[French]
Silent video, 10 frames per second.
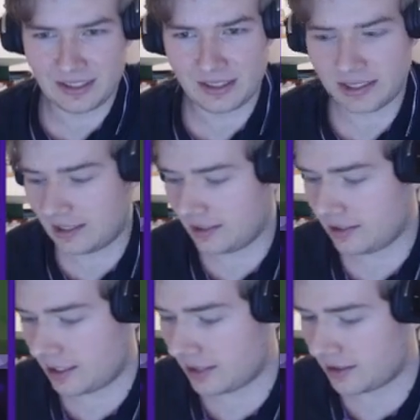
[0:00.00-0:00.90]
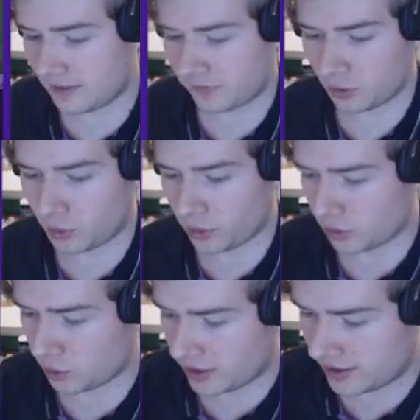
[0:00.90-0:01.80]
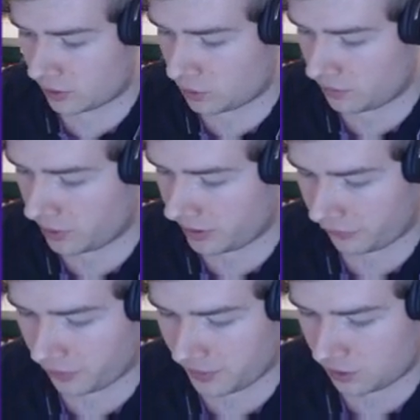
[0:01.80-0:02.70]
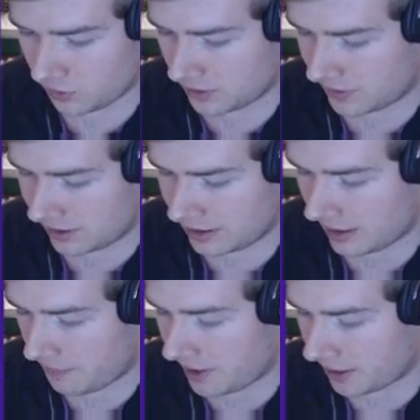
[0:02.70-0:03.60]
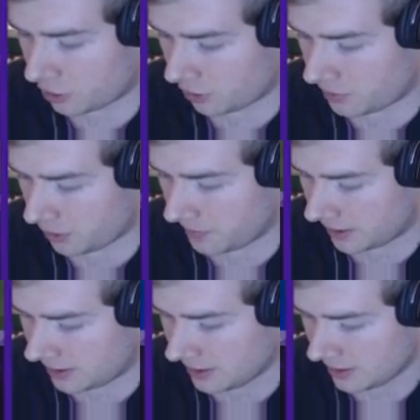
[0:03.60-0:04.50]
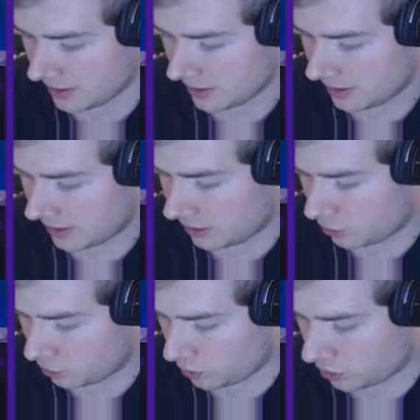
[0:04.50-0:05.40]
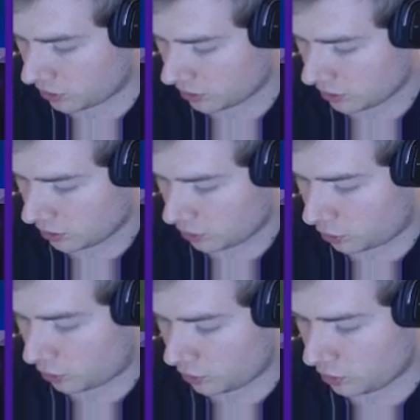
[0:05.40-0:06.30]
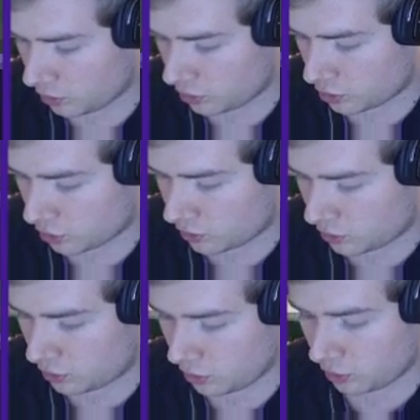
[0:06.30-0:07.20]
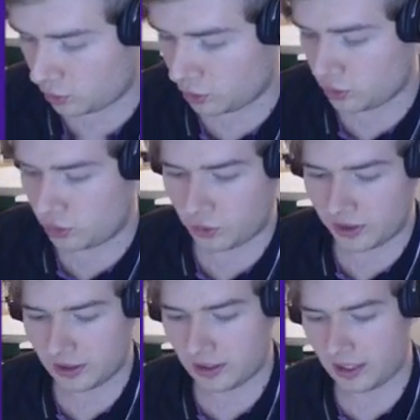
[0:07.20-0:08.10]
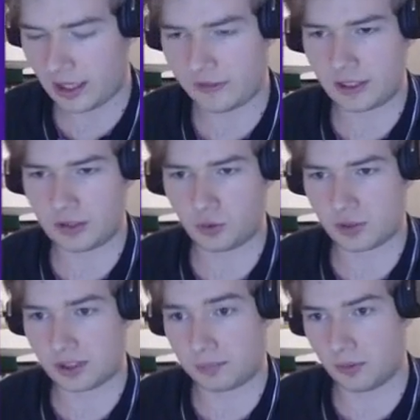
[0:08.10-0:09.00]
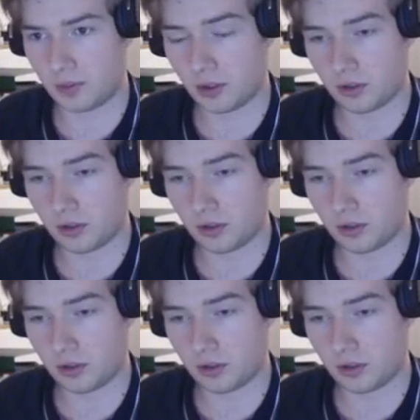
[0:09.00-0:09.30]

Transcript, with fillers: Il, a les leftovers, ok, c'est une bonne information, ça veut dire qu'il n'a pas la Colberberry, et donc que euh, je suis sûr de le tuer avec tout simplement...